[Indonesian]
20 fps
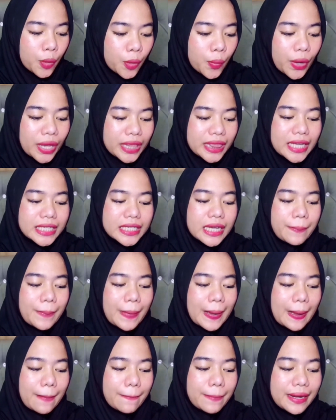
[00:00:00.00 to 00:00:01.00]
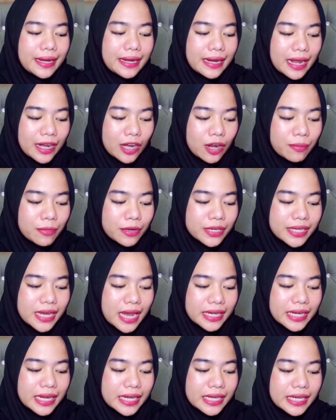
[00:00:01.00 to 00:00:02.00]
Gue tanya apakah benar nomor
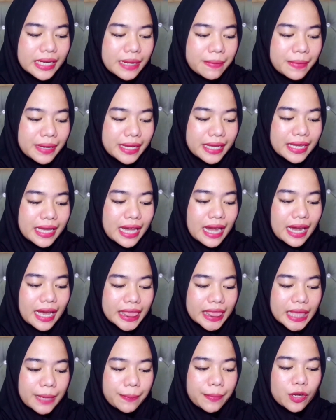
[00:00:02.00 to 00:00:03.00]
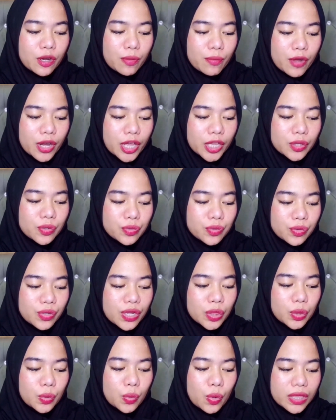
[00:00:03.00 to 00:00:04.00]
Jane dan dia mengiyakan tapi nomor itu
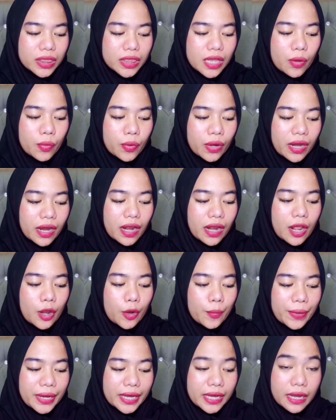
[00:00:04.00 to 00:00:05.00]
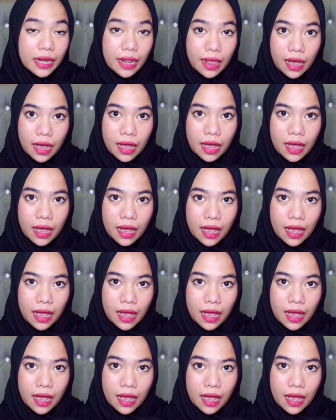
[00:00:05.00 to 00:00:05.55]
sudah 2 tahun yang lalu menghilang.